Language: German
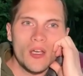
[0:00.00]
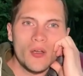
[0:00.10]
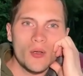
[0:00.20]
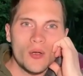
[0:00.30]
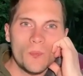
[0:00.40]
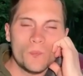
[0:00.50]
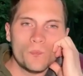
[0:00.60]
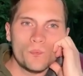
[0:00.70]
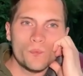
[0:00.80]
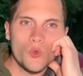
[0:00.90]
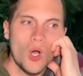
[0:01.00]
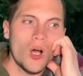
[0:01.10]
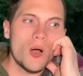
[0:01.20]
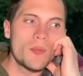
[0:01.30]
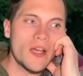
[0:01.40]
Ähm, ja,
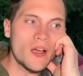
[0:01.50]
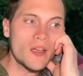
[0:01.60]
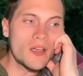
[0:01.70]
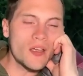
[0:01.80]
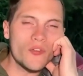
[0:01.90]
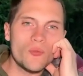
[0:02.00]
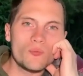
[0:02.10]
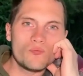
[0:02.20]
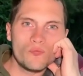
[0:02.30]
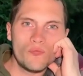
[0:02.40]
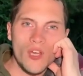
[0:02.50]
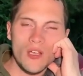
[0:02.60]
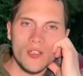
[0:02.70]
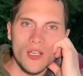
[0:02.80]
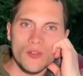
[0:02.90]
haben lecker gegessen,
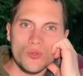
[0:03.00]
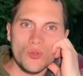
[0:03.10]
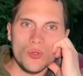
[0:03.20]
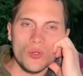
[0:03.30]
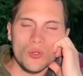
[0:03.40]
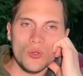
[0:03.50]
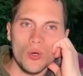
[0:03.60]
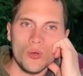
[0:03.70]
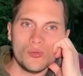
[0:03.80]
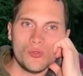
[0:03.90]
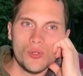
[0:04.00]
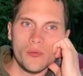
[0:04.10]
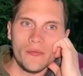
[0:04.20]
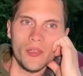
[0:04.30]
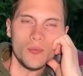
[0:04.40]
werden jetzt äh, noch einen
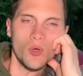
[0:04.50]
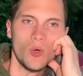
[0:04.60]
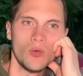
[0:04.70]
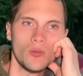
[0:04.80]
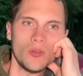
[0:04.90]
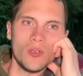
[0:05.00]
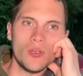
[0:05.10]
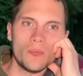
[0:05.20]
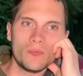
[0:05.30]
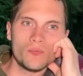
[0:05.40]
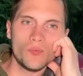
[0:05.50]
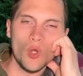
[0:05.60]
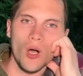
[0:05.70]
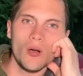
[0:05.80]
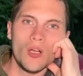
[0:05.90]
schönen Film gucken. Ähm,
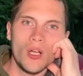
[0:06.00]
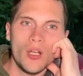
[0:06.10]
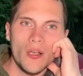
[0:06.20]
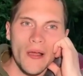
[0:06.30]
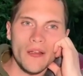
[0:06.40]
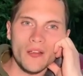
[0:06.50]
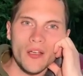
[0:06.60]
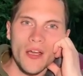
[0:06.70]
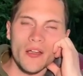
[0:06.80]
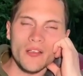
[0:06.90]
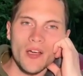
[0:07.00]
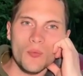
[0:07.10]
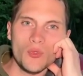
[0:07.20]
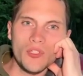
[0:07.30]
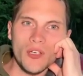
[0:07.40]
ja, liken, teilen,
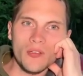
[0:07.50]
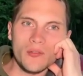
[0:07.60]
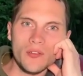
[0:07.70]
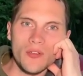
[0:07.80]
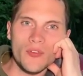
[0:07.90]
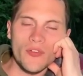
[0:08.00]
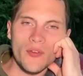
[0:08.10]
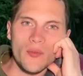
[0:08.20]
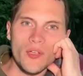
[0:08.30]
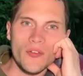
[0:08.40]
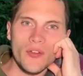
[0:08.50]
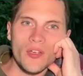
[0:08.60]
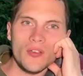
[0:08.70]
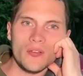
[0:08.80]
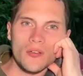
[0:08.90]
abonnieren. Ihr wisst ja, wie das geht.